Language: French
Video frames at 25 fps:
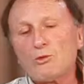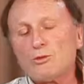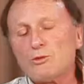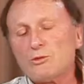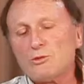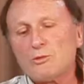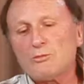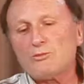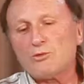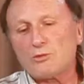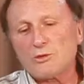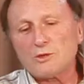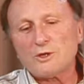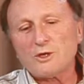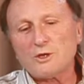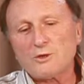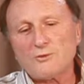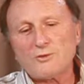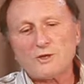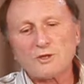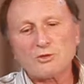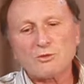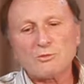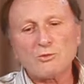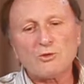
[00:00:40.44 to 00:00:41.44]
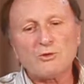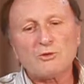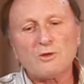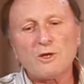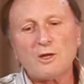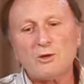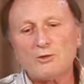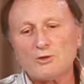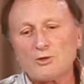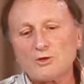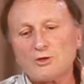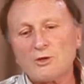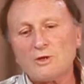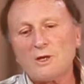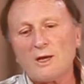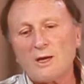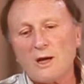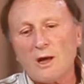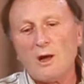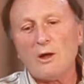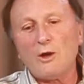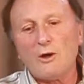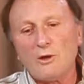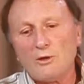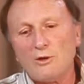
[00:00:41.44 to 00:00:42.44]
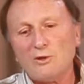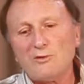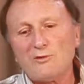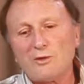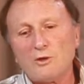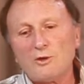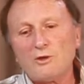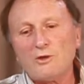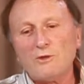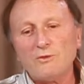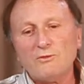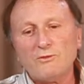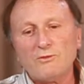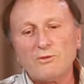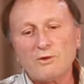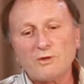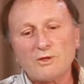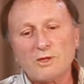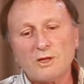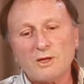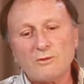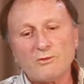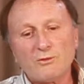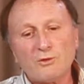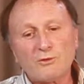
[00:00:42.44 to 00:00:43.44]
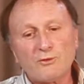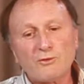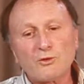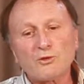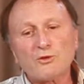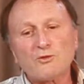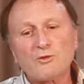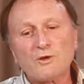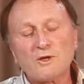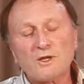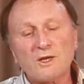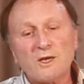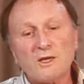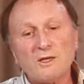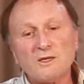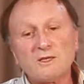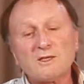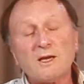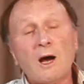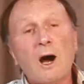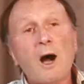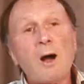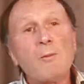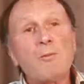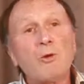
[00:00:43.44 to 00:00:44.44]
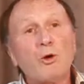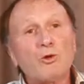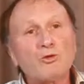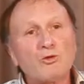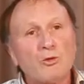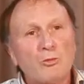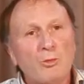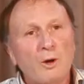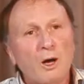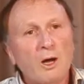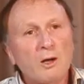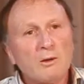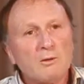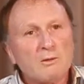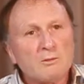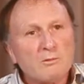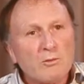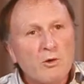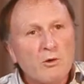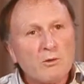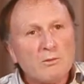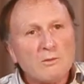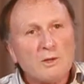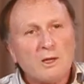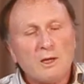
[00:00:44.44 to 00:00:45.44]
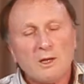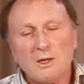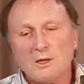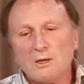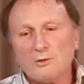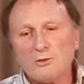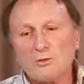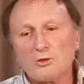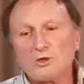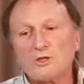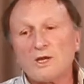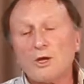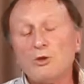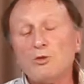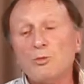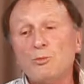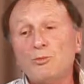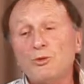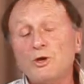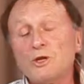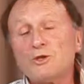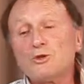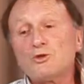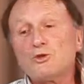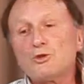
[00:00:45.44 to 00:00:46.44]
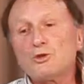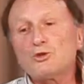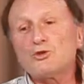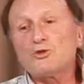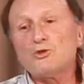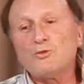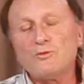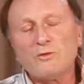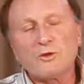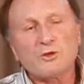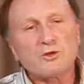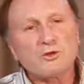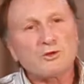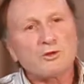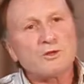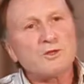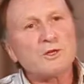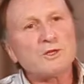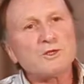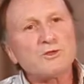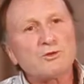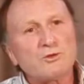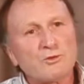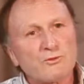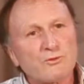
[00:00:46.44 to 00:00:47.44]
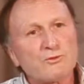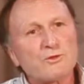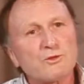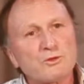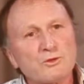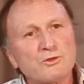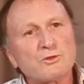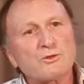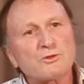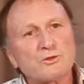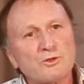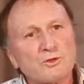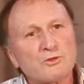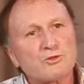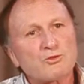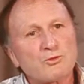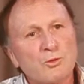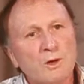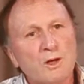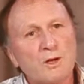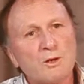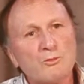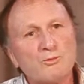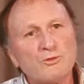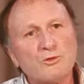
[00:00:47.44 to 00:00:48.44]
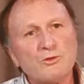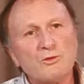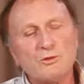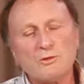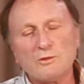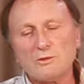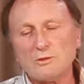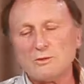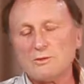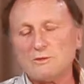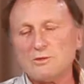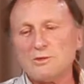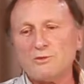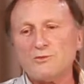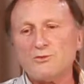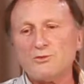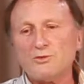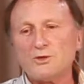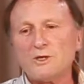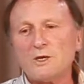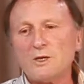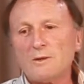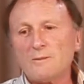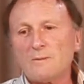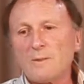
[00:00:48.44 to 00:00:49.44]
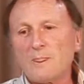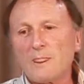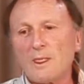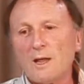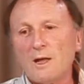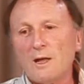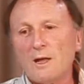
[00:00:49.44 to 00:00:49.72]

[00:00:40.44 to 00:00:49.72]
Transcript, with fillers: pour le, dire de façon brutale, le solaire, le, photovoltaïque, ça ne rapporte pas. Donc ça ne peut être que subventionné si on veut que ce soit un peu euh, diffusé.